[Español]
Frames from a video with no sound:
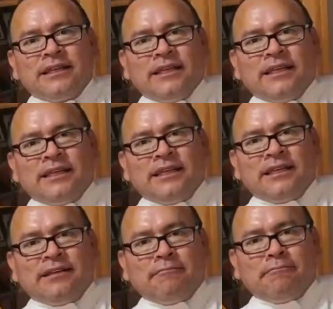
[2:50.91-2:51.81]

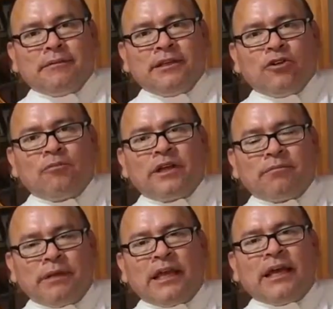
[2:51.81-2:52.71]
y y no
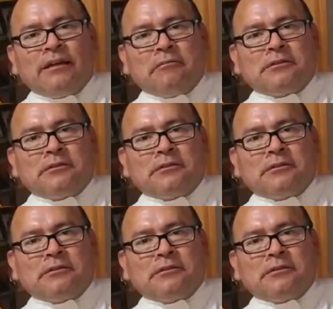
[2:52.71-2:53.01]
permea